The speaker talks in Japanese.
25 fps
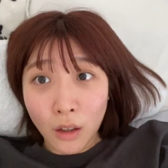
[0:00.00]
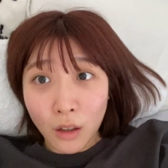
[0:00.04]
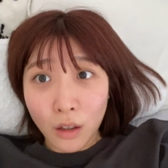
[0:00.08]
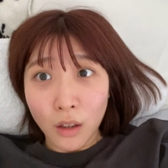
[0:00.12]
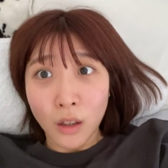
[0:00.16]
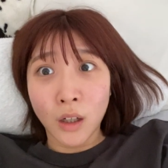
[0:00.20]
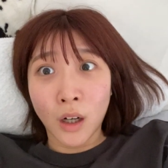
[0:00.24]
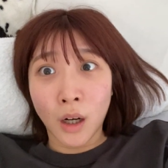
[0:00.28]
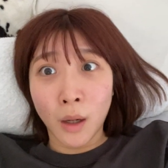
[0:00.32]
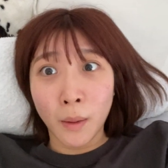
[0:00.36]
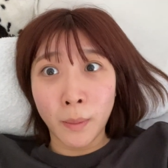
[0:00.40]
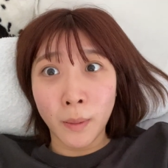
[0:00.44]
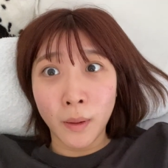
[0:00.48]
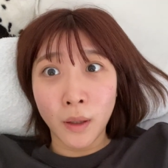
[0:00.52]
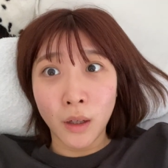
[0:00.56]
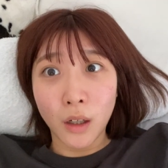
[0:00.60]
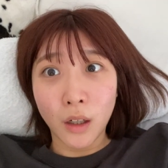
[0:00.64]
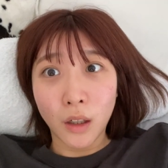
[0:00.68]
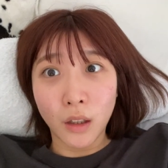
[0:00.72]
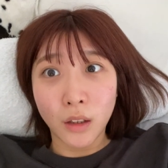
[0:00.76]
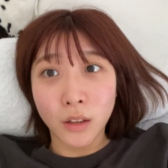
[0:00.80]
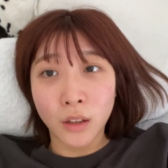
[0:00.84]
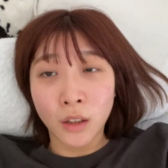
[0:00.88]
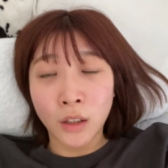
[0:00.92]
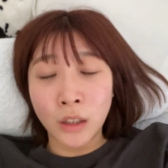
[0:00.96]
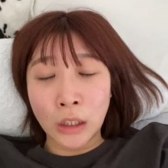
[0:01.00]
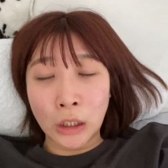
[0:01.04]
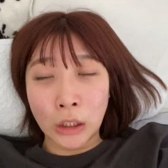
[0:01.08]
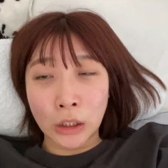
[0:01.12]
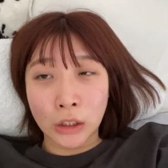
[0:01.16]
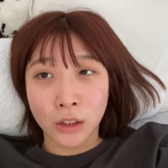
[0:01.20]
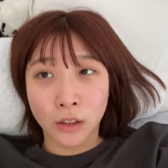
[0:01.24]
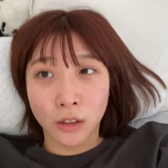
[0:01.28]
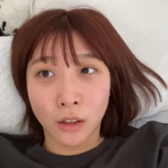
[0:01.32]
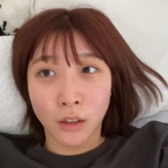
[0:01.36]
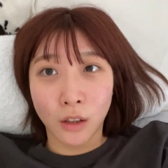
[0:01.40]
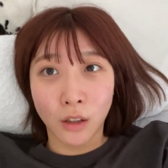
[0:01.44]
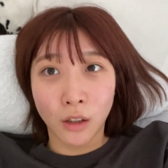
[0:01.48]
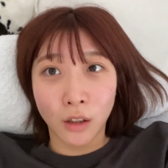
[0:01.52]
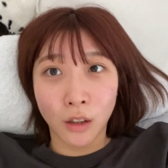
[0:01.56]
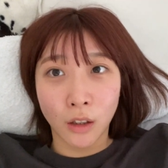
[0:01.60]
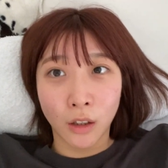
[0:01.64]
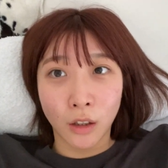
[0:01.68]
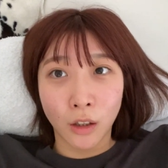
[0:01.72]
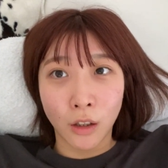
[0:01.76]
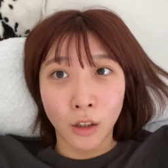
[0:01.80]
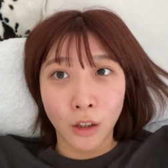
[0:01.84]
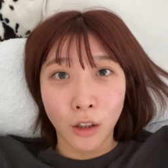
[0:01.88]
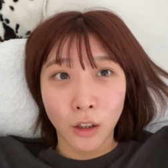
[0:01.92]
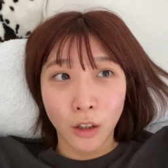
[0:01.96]
やばい、なんかさ、
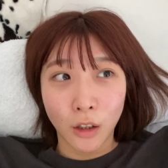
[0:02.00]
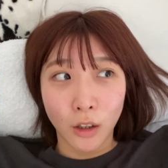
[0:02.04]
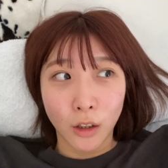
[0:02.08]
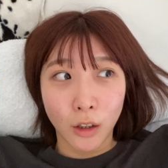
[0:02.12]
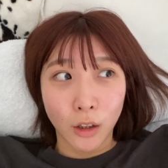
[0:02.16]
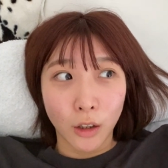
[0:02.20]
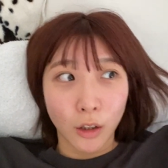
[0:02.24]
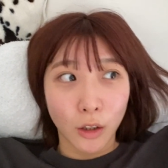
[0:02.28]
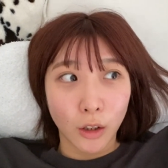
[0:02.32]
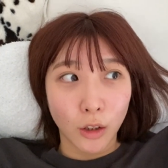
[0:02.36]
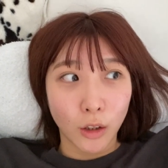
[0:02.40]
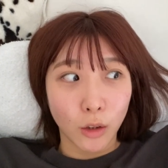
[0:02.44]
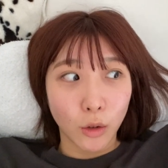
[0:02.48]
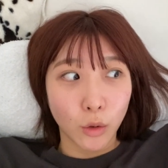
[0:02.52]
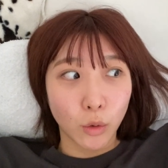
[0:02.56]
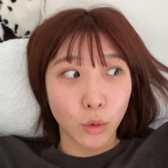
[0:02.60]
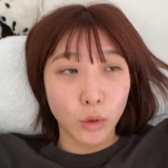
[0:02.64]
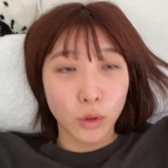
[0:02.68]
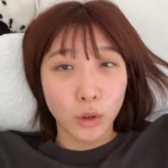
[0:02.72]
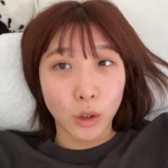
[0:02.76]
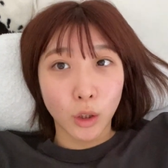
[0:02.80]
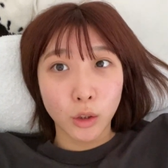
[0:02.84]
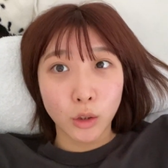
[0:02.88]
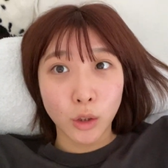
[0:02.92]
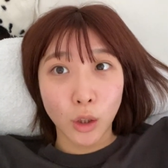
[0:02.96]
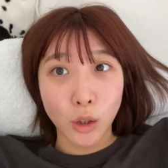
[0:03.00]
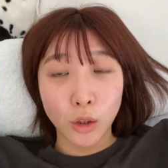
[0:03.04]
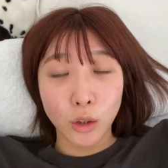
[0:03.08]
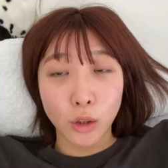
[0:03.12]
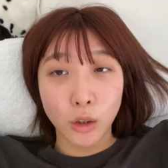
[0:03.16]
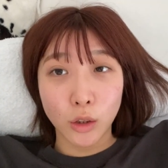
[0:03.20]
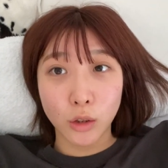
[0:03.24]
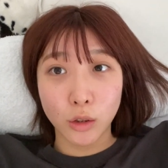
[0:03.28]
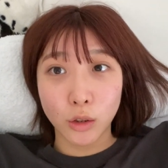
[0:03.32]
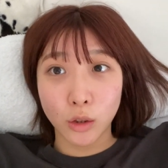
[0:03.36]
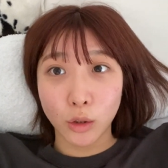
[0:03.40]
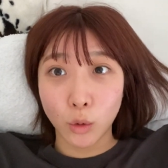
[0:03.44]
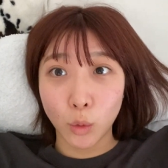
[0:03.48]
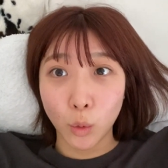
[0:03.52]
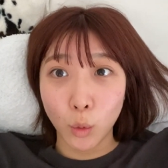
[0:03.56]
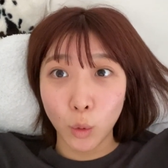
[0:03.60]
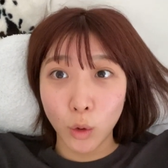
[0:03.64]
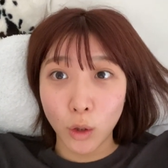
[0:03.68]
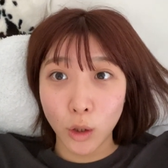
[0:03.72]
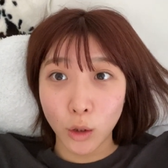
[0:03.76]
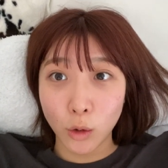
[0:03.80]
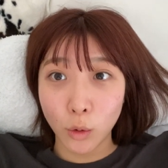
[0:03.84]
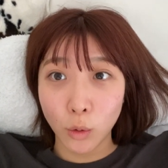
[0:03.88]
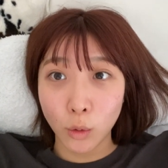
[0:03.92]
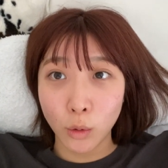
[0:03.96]
それさ、さっきさ、動
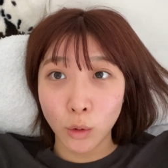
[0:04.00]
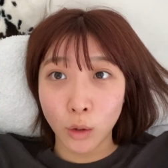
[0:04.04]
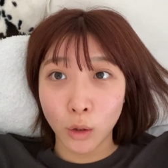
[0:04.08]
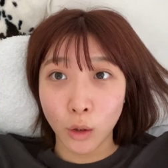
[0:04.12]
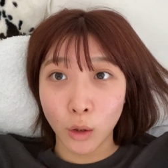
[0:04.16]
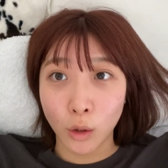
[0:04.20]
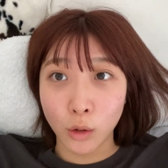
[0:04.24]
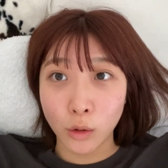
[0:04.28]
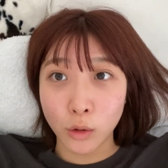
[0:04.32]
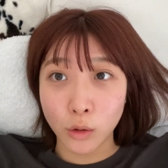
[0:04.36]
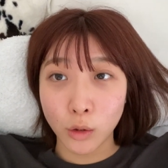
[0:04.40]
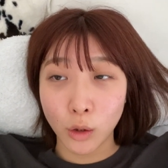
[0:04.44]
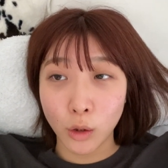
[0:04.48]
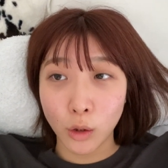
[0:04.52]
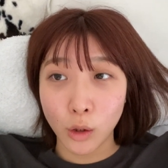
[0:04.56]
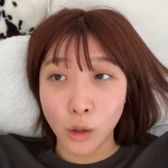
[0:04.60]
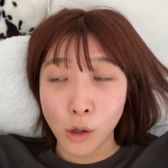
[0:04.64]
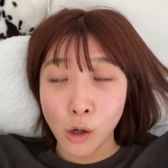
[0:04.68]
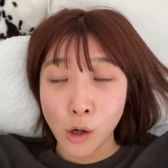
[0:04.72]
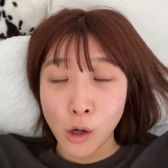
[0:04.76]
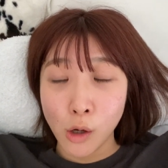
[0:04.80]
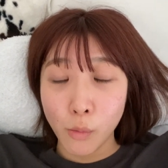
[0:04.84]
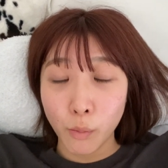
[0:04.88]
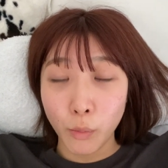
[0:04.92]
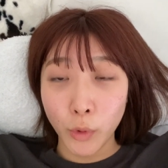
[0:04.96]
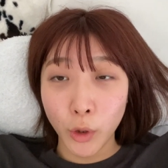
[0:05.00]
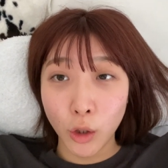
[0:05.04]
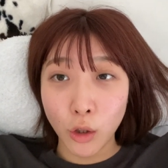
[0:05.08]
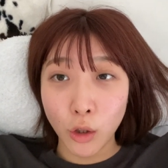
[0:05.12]
画撮ってたらさ、見